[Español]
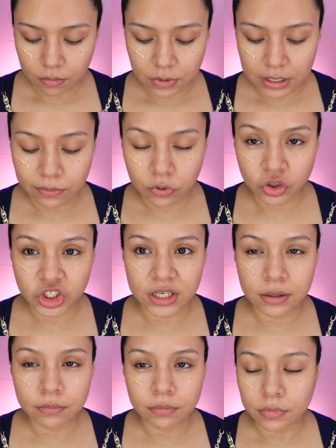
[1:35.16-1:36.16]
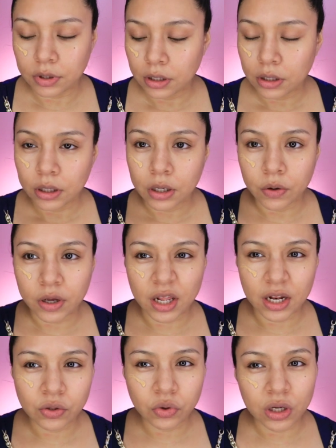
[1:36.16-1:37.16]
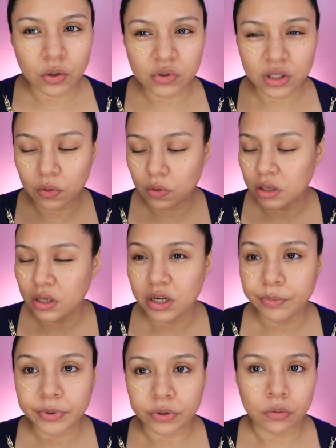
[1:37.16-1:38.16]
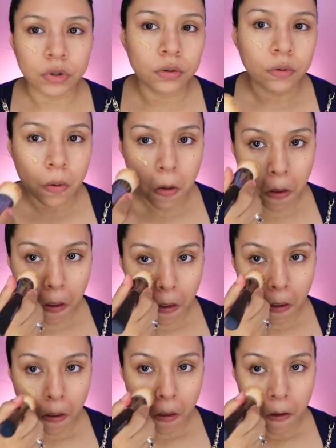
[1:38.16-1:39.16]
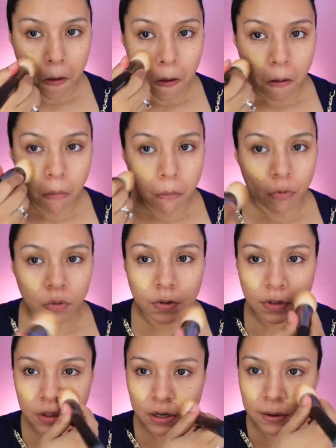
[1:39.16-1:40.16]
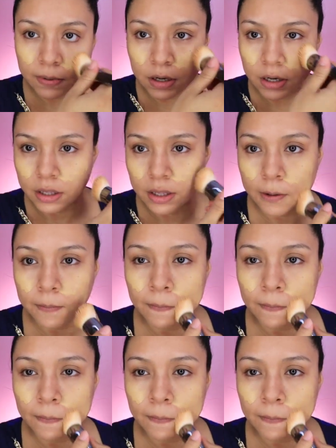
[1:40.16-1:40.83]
la brocha. Aunque ya le, he usado ayer, pero bueno. Me olvidé de lavarla ahí.